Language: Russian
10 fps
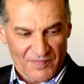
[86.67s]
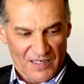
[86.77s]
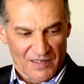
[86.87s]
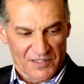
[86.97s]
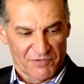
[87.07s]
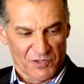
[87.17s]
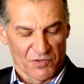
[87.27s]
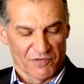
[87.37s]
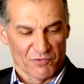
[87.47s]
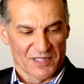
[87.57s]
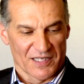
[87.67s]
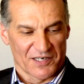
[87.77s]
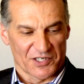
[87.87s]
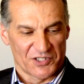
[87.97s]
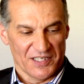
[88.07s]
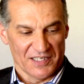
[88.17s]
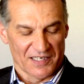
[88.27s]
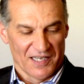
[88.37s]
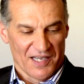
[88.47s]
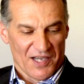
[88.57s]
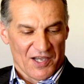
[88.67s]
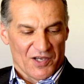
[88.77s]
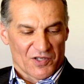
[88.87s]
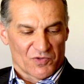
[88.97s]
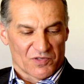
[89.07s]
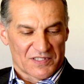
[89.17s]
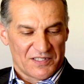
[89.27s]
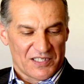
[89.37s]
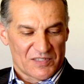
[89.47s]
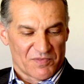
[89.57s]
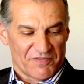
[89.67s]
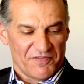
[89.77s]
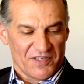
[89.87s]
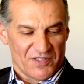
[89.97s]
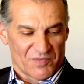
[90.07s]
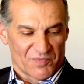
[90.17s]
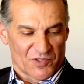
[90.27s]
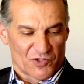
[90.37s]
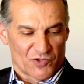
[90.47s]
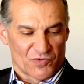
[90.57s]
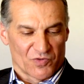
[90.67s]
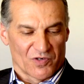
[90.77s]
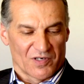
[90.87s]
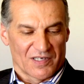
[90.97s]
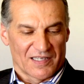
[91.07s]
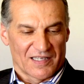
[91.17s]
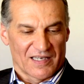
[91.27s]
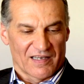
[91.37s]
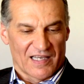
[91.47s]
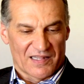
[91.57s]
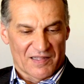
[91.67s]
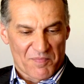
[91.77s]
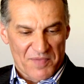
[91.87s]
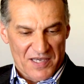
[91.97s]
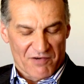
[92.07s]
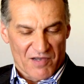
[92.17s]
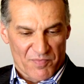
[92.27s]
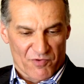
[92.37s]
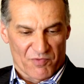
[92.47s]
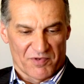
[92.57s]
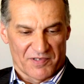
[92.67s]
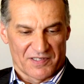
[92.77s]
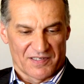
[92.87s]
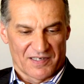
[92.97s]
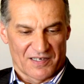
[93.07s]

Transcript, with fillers: э, святое водное крещение, то здесь мы видим, что это первая проповедь,